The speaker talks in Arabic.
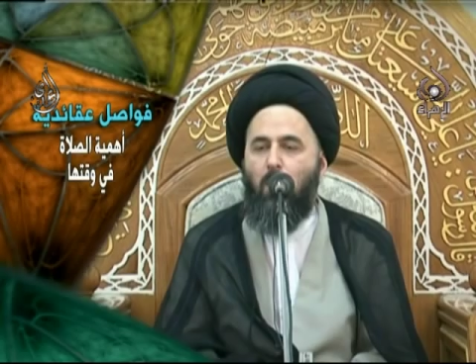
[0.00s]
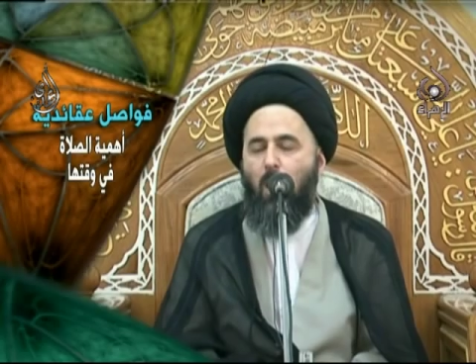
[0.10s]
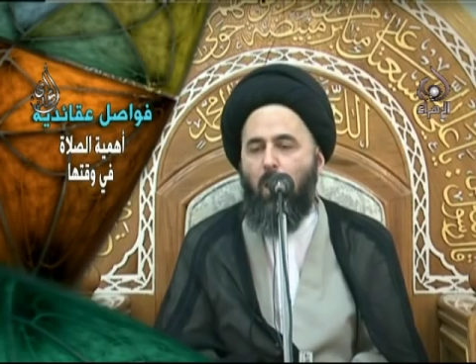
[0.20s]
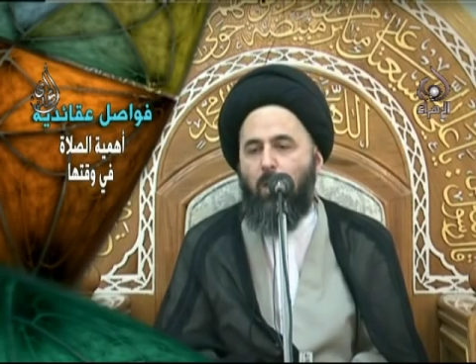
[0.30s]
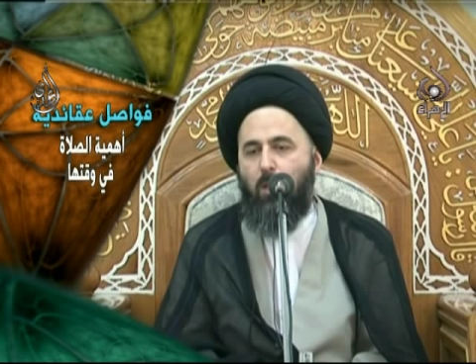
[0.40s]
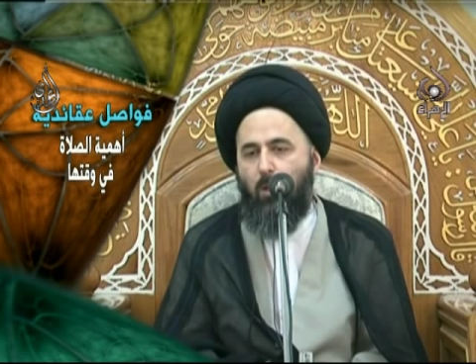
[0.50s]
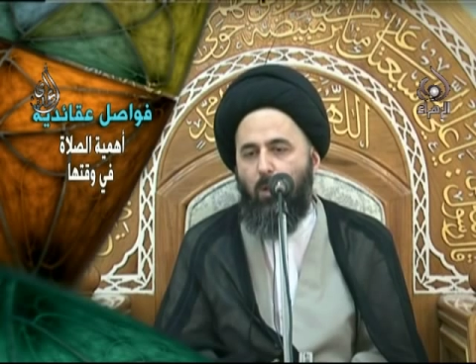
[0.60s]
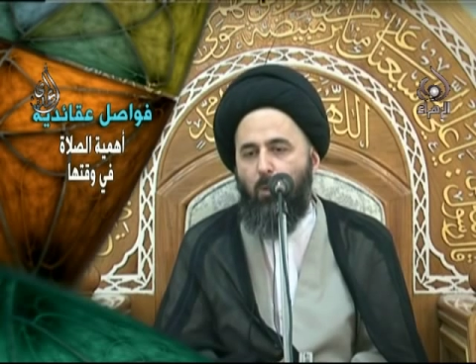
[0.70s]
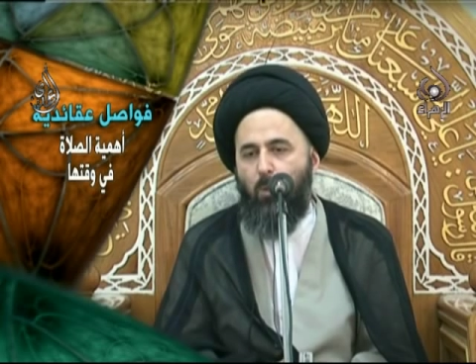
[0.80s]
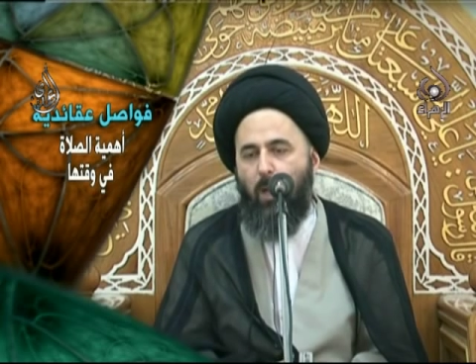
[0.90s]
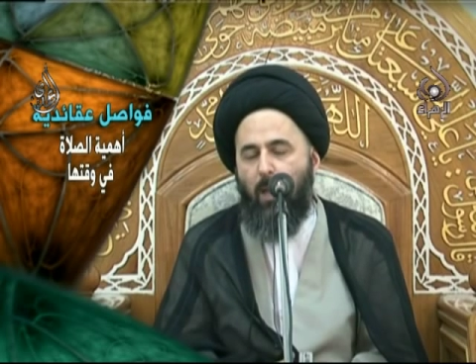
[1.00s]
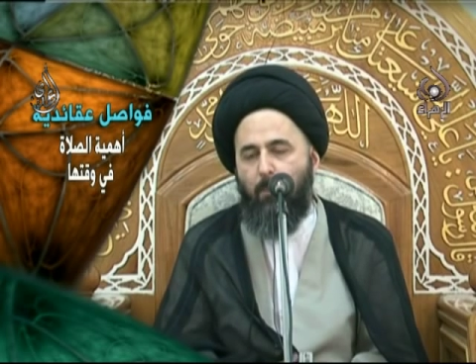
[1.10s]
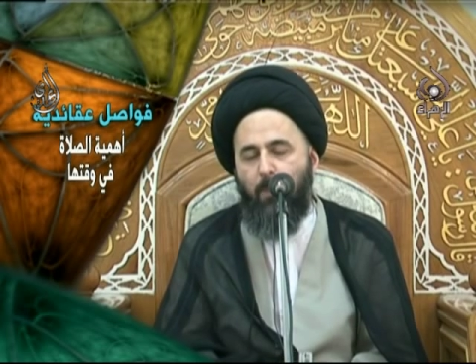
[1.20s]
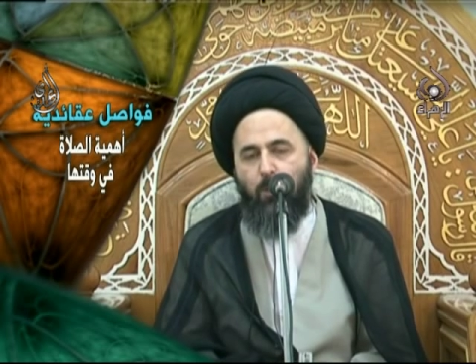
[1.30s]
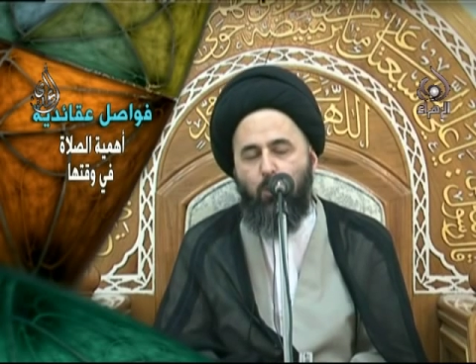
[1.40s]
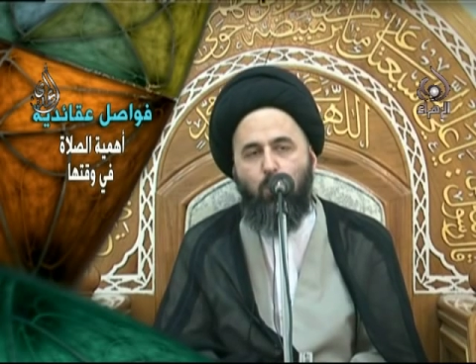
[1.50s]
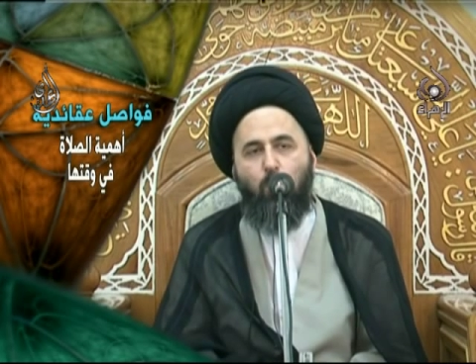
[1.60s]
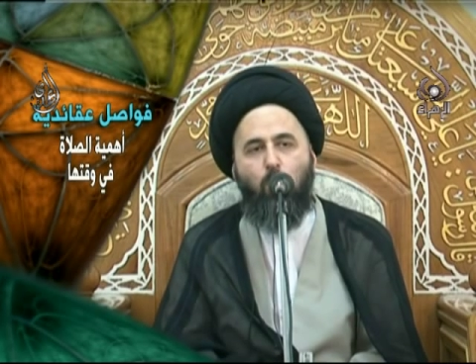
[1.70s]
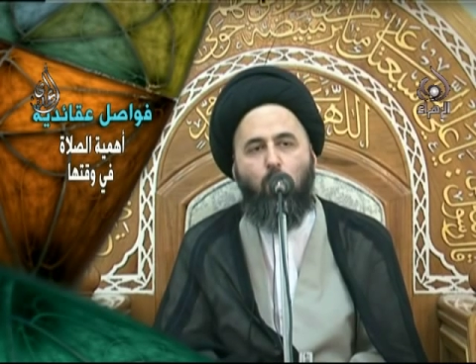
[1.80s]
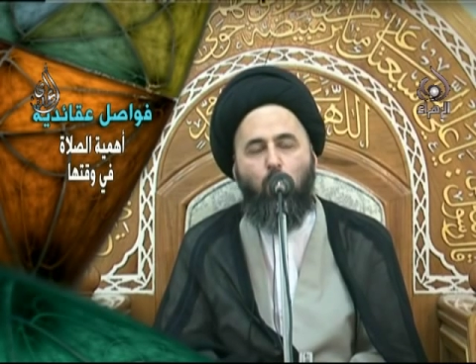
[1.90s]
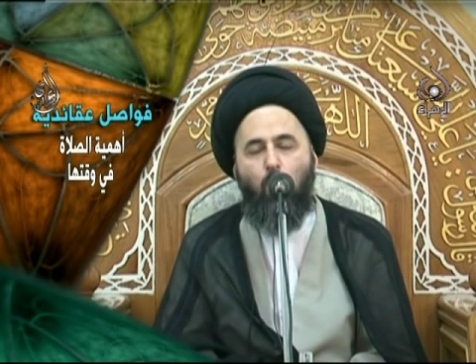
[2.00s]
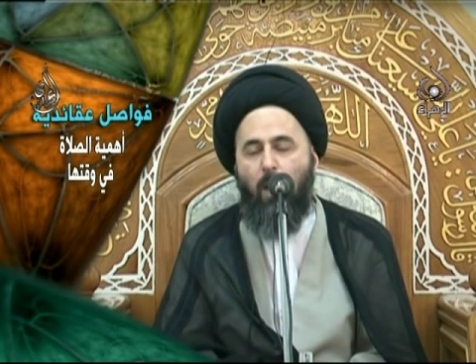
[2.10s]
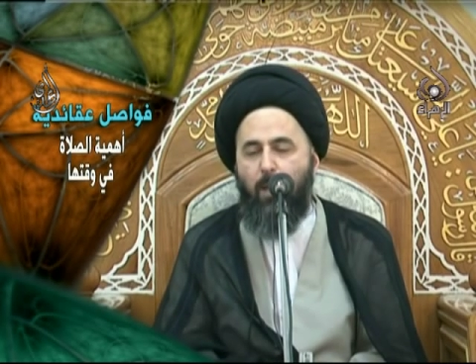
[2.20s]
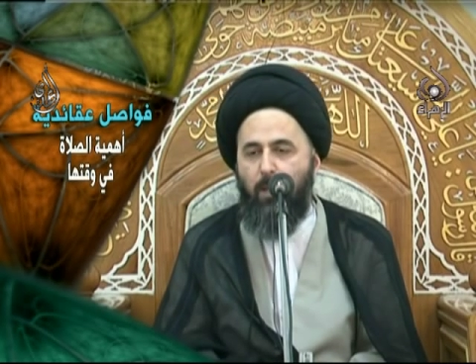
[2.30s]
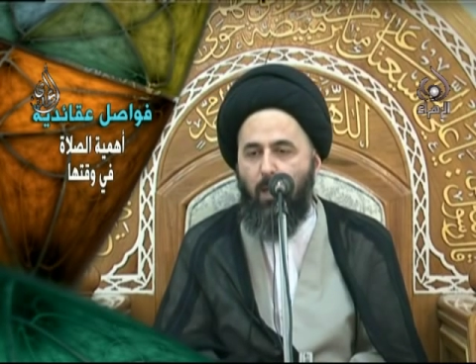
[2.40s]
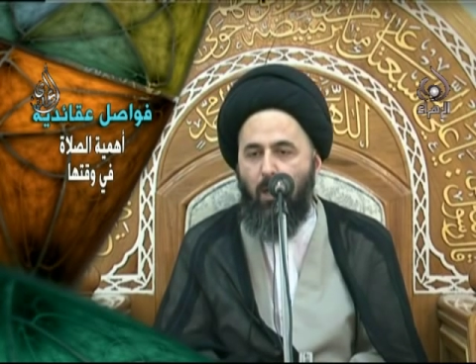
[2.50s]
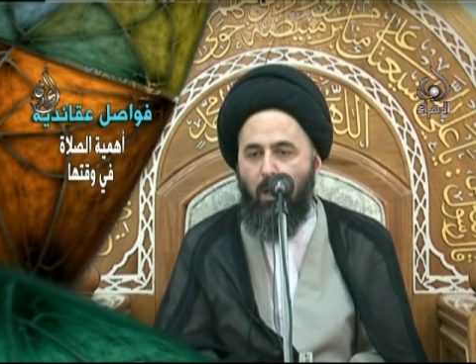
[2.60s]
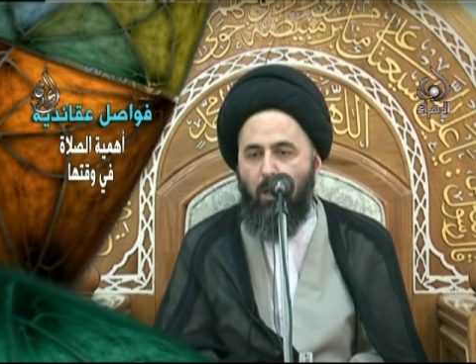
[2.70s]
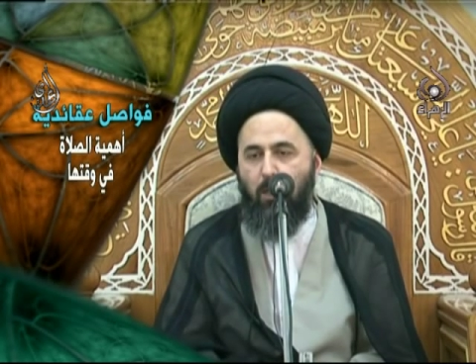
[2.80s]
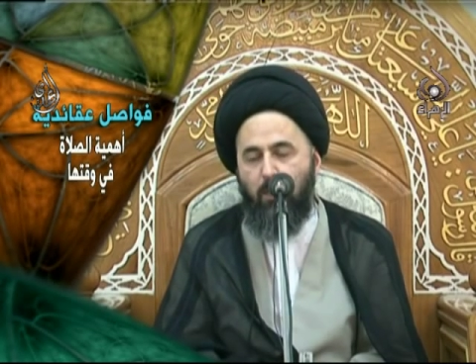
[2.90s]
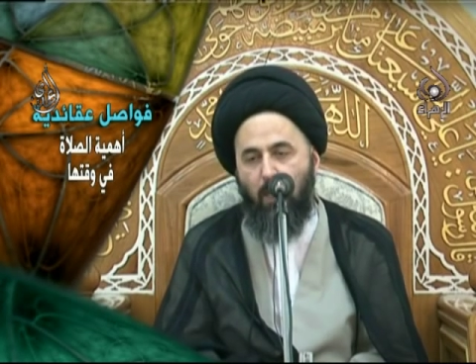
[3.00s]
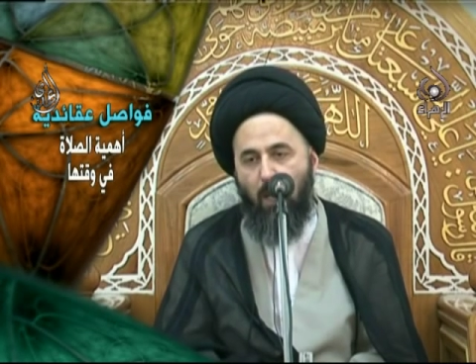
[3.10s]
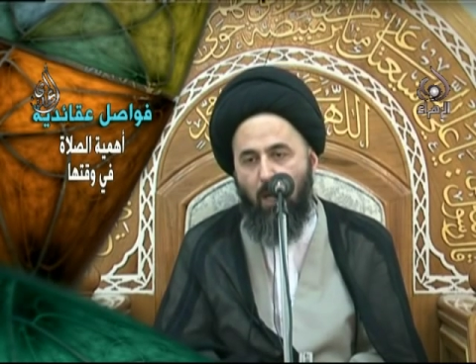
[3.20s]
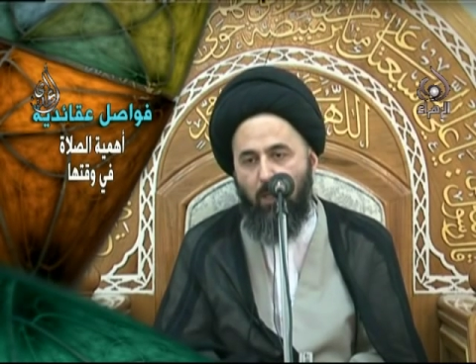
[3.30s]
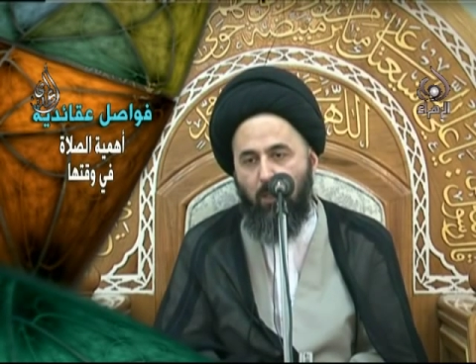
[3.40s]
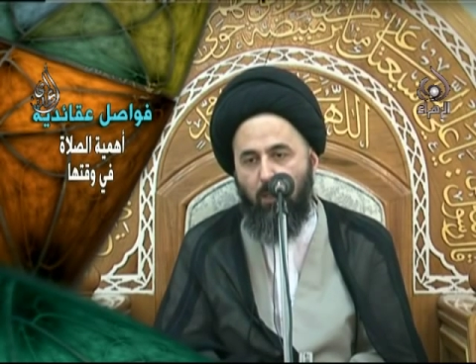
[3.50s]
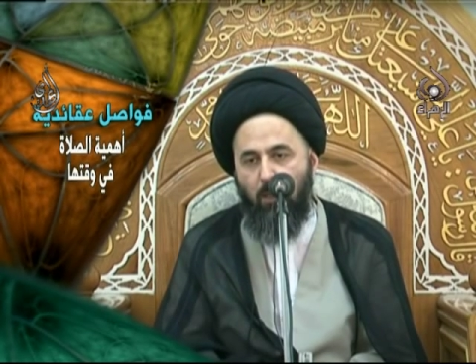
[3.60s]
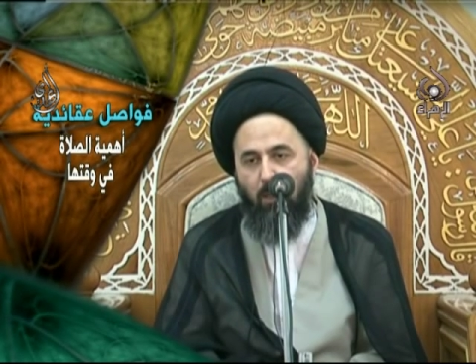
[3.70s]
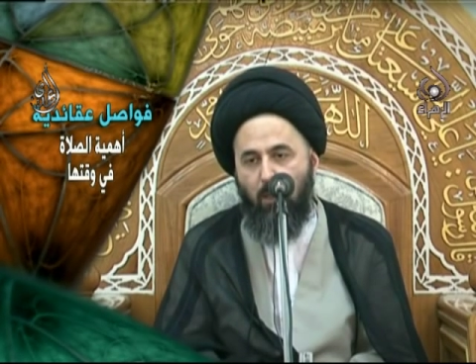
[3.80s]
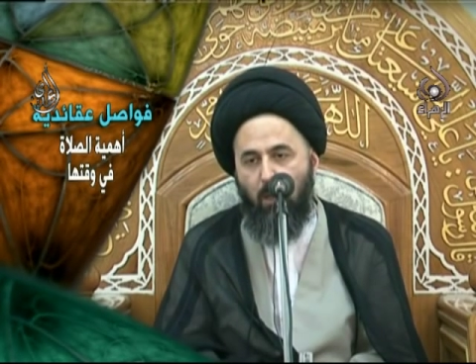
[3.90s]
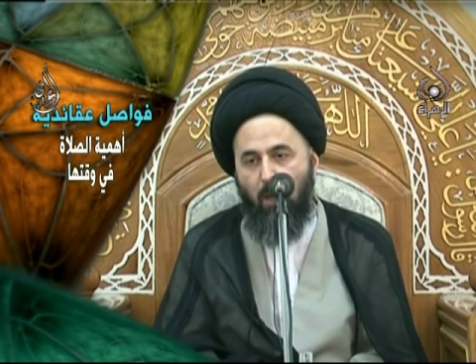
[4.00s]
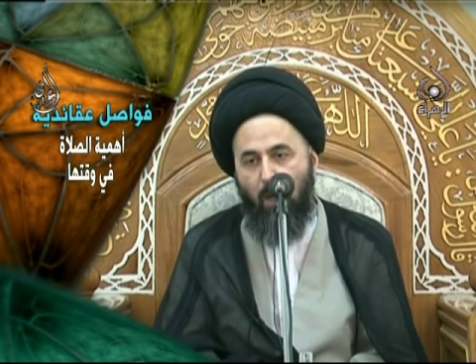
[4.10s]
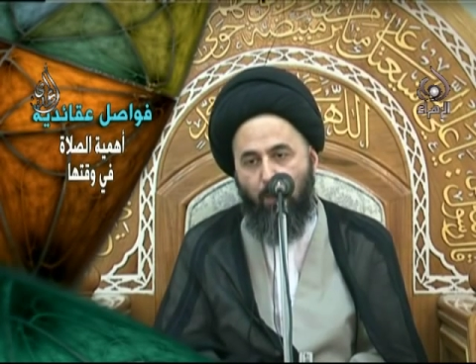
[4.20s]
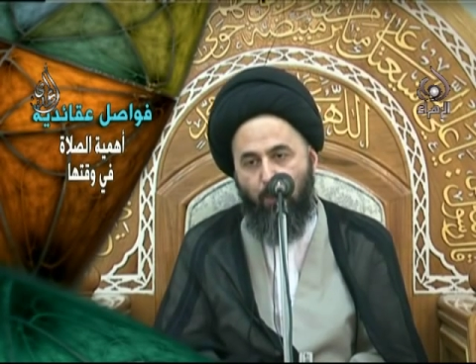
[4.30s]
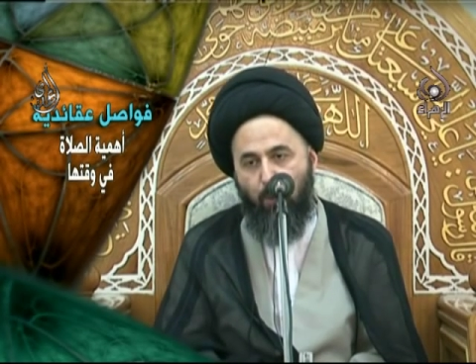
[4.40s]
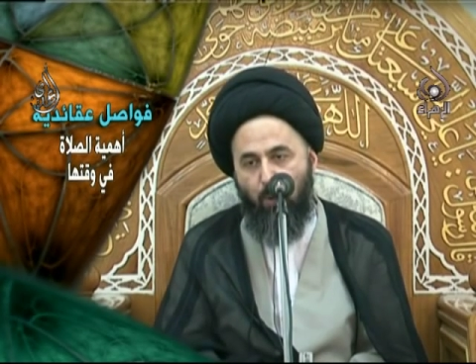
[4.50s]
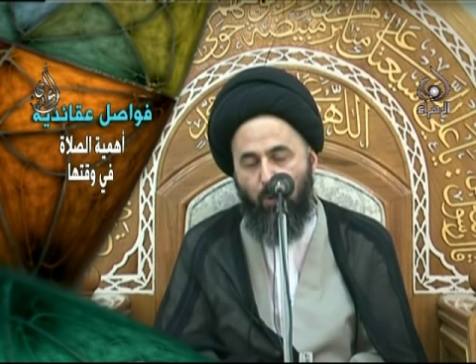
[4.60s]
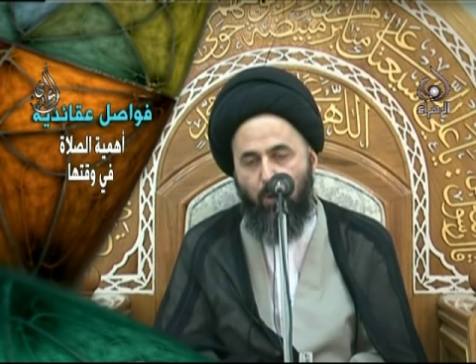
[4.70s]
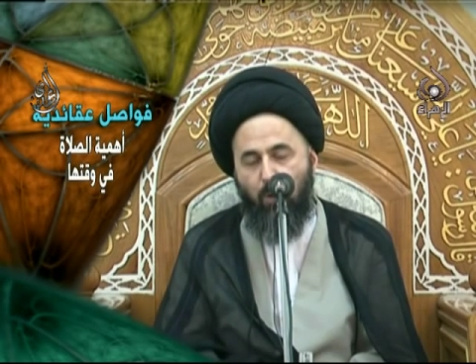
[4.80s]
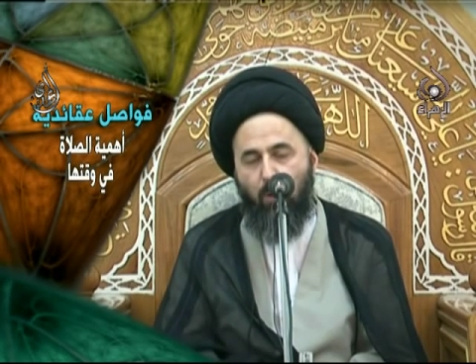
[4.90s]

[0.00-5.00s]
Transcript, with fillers: لكن القول المنصور هو أنها صلاة الظهر